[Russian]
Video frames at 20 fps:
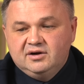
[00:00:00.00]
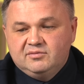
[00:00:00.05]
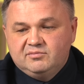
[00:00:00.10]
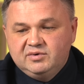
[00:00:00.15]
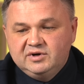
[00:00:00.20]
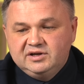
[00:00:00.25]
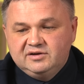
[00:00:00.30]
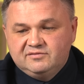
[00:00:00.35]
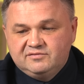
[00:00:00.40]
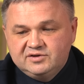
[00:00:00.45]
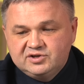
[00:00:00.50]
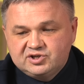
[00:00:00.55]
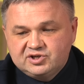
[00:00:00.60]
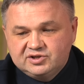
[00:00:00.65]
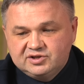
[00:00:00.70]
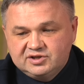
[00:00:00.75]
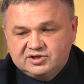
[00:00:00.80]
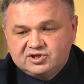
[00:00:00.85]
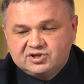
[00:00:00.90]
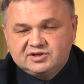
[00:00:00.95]
были выше
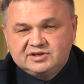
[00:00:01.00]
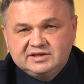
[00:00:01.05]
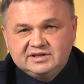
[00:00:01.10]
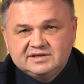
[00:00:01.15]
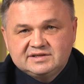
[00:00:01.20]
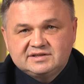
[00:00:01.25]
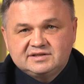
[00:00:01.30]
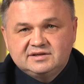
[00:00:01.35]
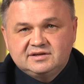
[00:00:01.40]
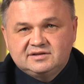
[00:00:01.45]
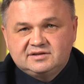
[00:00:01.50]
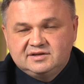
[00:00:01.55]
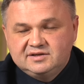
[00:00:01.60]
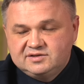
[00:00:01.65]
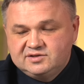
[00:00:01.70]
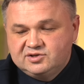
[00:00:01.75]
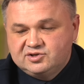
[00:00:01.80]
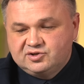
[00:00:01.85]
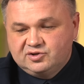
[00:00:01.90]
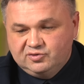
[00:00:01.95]
на 400
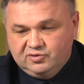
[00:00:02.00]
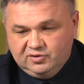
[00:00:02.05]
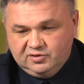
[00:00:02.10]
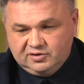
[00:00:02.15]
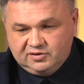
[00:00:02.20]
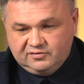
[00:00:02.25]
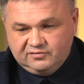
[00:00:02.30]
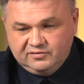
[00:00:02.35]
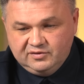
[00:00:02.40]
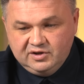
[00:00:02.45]
тысяч долларов.